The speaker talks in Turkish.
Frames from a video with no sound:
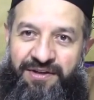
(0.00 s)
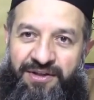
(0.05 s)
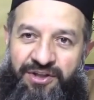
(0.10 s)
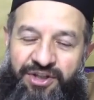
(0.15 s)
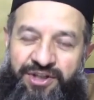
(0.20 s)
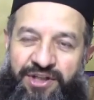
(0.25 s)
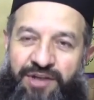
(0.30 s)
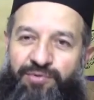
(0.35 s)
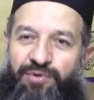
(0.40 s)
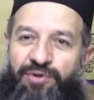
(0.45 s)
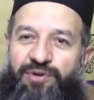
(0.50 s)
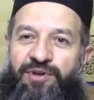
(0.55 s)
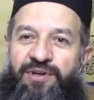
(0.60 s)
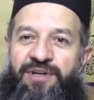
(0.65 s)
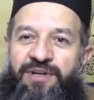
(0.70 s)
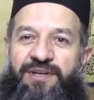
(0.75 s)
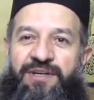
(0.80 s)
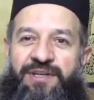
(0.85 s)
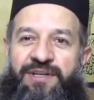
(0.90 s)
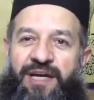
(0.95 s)
İşte bu
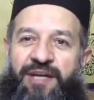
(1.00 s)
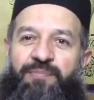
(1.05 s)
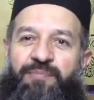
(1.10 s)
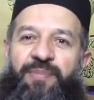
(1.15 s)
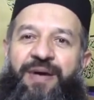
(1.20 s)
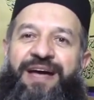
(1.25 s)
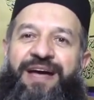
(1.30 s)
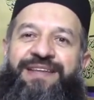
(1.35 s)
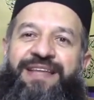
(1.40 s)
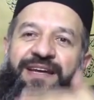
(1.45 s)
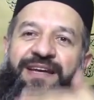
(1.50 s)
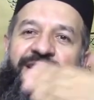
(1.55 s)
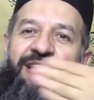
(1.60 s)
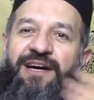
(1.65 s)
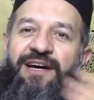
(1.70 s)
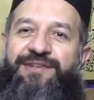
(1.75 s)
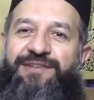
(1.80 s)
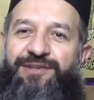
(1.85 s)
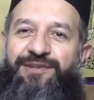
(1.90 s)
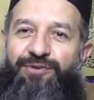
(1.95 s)
yani perdenin
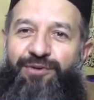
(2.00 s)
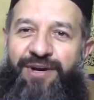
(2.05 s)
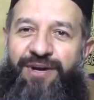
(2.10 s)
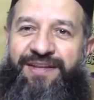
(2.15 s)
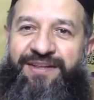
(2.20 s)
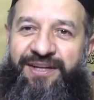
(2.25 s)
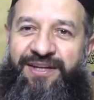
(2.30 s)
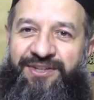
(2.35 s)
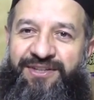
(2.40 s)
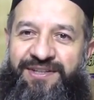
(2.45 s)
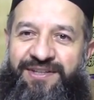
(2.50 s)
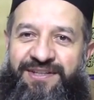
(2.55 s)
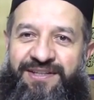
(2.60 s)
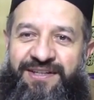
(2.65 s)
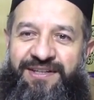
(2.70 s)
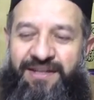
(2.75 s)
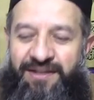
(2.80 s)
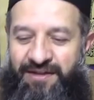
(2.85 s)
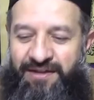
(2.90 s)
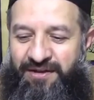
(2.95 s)
ardını görenler.
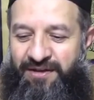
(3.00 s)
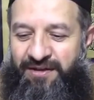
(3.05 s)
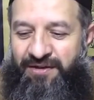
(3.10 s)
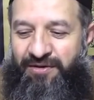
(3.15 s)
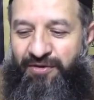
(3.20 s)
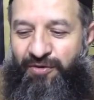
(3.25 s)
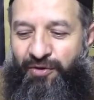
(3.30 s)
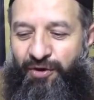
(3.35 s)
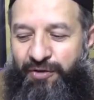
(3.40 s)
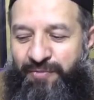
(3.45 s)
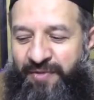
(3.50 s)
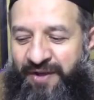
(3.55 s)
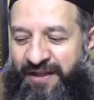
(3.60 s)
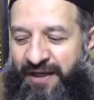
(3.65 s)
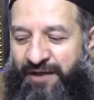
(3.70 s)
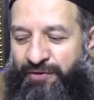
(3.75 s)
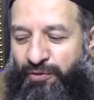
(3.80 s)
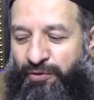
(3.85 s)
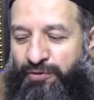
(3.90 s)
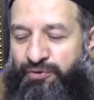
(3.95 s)

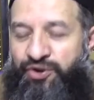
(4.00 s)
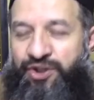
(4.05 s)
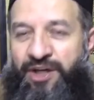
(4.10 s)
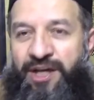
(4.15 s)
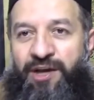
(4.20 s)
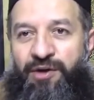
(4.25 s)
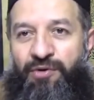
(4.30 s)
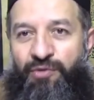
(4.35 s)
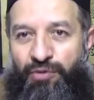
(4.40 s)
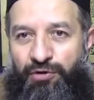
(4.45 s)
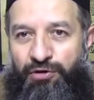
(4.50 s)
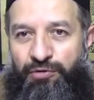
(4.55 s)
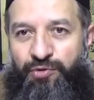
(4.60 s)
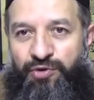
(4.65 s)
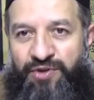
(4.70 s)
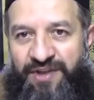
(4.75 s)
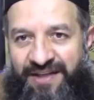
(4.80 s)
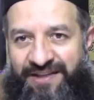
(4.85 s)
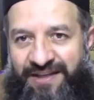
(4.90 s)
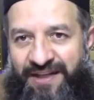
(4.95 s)
Ölmeden önce
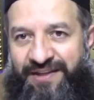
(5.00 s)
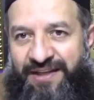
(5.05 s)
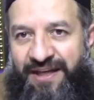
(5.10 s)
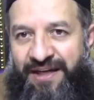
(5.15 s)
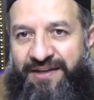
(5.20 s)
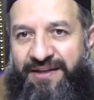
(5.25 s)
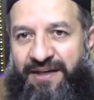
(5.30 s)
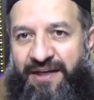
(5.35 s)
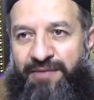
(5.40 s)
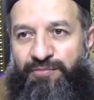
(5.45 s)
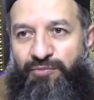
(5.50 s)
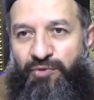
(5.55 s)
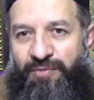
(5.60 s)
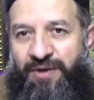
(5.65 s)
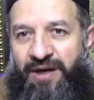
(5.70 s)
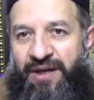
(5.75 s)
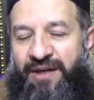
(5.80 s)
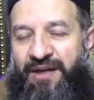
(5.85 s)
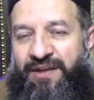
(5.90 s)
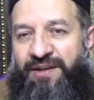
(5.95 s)
ölümü tadanlar da bu
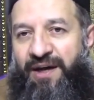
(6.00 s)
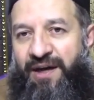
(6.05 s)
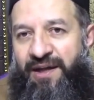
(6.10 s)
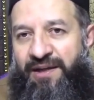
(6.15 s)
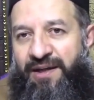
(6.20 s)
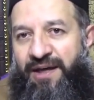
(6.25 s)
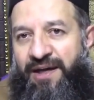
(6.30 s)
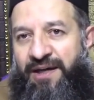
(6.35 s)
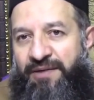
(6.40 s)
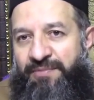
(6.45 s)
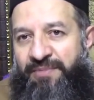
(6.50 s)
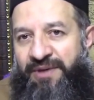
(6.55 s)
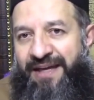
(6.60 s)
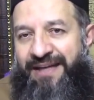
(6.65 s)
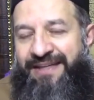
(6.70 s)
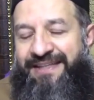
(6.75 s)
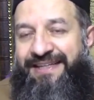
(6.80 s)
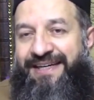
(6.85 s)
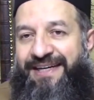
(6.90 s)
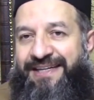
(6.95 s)
manada Allah'ı
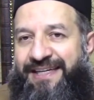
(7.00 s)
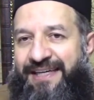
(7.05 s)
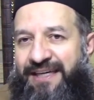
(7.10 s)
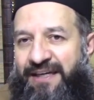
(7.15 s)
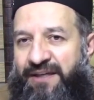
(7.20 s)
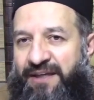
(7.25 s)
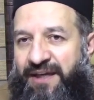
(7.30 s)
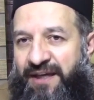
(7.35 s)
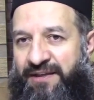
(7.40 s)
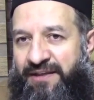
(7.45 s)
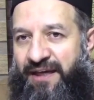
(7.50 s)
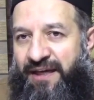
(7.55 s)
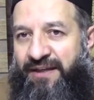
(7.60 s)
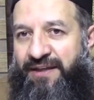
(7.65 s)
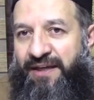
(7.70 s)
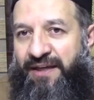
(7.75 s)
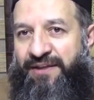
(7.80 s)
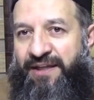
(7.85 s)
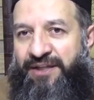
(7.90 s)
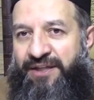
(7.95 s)
bilen, yakin elde
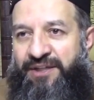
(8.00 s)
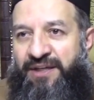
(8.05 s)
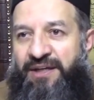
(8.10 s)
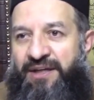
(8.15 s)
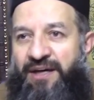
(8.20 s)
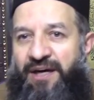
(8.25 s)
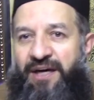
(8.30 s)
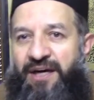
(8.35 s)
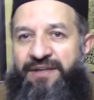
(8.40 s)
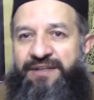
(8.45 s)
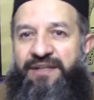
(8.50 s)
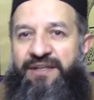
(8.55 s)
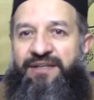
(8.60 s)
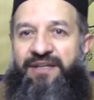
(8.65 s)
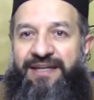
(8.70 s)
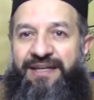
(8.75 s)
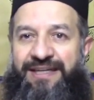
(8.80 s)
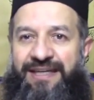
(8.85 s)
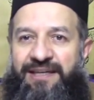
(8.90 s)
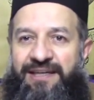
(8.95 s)
edenler, artık
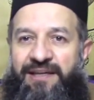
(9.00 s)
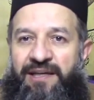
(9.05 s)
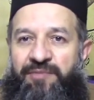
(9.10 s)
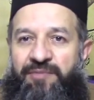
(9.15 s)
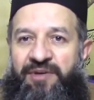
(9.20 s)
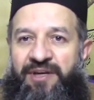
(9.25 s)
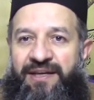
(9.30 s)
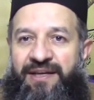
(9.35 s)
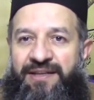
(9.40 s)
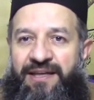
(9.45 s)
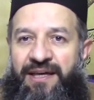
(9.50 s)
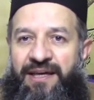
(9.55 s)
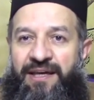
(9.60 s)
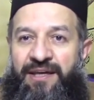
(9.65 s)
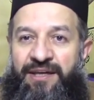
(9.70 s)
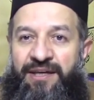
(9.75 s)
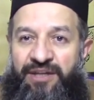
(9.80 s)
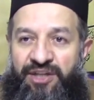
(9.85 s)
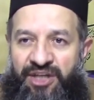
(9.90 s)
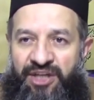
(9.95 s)
yakin ile birlikte
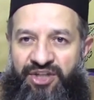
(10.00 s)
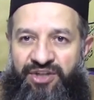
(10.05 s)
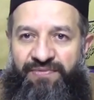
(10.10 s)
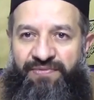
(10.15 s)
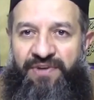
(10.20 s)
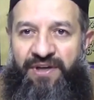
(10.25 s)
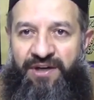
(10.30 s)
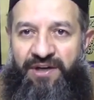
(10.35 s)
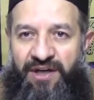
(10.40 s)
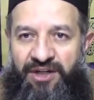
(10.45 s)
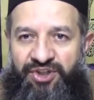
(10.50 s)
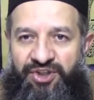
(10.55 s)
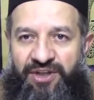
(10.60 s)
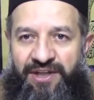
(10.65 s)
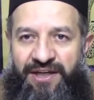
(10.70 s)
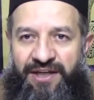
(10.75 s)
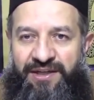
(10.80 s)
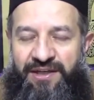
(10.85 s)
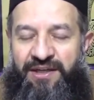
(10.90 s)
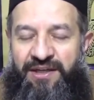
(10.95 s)
keşifleri
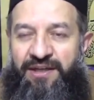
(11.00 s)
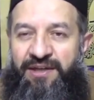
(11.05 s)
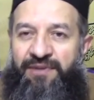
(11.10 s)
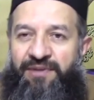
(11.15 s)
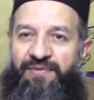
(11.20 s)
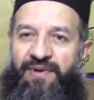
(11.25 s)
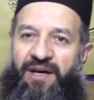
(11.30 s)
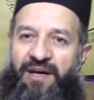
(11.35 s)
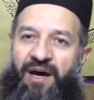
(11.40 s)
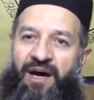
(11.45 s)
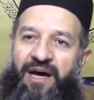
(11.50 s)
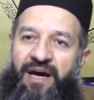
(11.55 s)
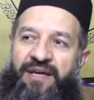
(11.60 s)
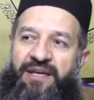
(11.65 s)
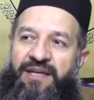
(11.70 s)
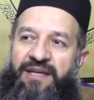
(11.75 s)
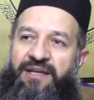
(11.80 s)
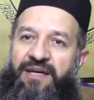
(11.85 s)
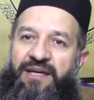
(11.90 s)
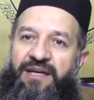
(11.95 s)
açılan ve
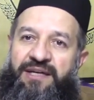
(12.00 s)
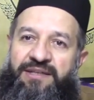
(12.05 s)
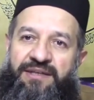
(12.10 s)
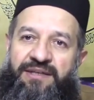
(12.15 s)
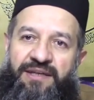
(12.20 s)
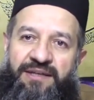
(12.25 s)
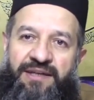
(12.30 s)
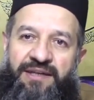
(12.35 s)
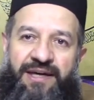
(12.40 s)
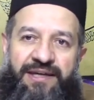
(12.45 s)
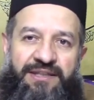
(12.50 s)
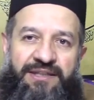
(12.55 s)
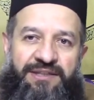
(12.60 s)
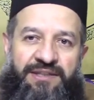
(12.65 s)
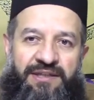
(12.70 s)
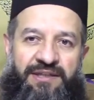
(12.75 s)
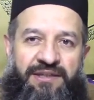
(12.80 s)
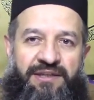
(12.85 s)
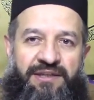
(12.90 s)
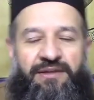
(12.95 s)
ahiret hayatına dair
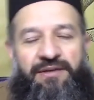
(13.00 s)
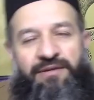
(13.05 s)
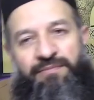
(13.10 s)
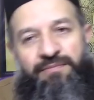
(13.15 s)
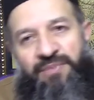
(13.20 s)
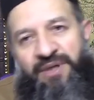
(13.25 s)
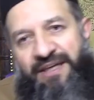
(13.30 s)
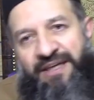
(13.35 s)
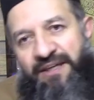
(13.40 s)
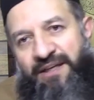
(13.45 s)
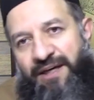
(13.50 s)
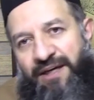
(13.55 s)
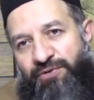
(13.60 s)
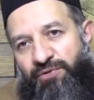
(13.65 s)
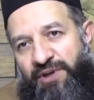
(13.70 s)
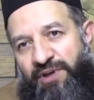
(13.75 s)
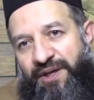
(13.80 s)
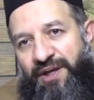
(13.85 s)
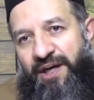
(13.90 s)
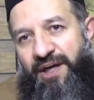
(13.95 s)
bilgidar
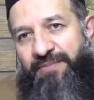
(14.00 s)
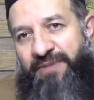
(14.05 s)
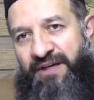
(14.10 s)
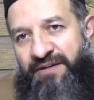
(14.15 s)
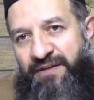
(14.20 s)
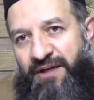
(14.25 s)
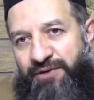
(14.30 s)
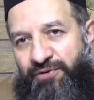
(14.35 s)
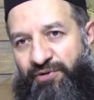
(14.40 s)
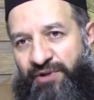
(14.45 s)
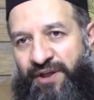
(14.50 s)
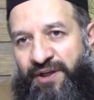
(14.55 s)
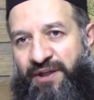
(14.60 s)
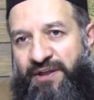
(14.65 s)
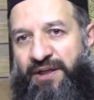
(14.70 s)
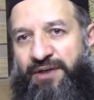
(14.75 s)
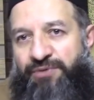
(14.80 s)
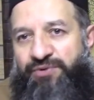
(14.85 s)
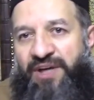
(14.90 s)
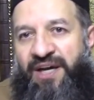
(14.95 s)
olan, haberdar olan
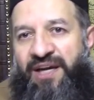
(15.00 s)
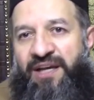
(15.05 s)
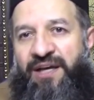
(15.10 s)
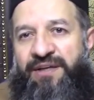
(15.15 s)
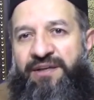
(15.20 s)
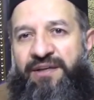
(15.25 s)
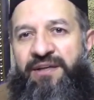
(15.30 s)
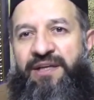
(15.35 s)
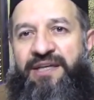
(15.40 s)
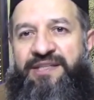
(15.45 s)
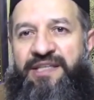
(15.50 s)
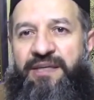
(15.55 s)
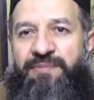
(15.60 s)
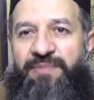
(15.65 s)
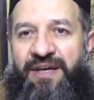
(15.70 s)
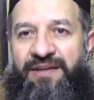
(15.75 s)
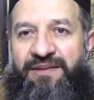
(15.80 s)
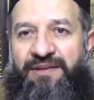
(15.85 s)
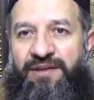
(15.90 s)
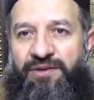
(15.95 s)
Allahu Teala'nın
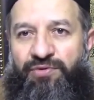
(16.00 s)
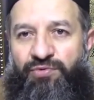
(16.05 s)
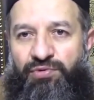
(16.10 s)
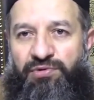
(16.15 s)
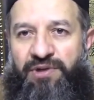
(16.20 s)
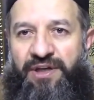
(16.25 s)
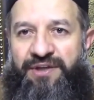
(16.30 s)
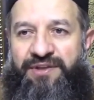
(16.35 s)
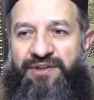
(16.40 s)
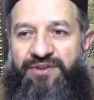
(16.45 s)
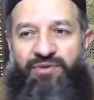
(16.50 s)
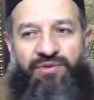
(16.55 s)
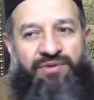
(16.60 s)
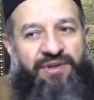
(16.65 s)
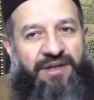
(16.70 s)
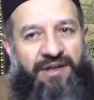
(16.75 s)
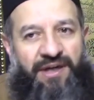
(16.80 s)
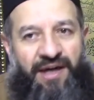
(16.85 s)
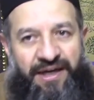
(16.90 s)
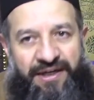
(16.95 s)
nasip ettiği kullarıdır.
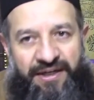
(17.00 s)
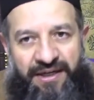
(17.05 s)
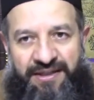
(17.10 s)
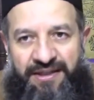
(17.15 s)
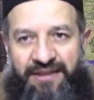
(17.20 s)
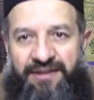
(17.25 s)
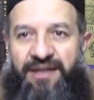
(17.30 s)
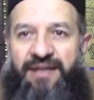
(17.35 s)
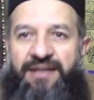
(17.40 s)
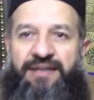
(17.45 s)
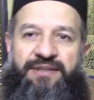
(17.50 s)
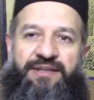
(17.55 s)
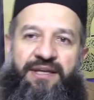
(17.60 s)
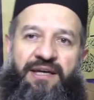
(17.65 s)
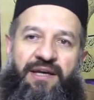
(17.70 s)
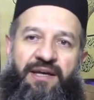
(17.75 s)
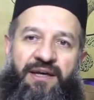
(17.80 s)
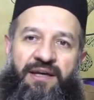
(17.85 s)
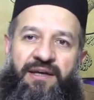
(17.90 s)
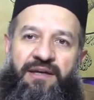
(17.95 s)
Onlar ahirete dair
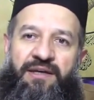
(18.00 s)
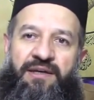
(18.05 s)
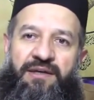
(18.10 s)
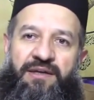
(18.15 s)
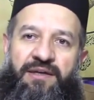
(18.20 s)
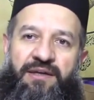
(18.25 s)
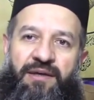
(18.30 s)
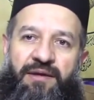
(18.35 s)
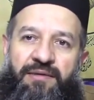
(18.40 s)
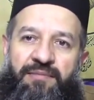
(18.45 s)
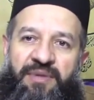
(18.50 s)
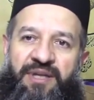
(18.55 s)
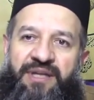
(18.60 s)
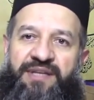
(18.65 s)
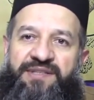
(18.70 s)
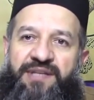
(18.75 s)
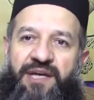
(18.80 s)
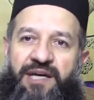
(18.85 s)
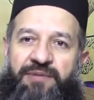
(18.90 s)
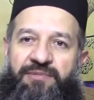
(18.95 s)
de
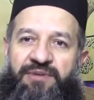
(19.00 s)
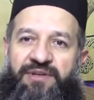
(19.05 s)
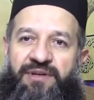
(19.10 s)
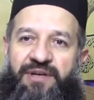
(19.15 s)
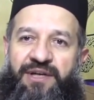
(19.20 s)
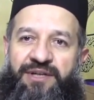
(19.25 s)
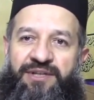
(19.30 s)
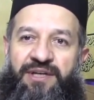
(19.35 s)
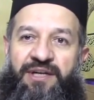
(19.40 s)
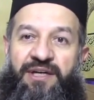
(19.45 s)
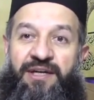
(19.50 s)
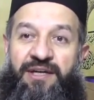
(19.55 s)
bilgi sahibidirler.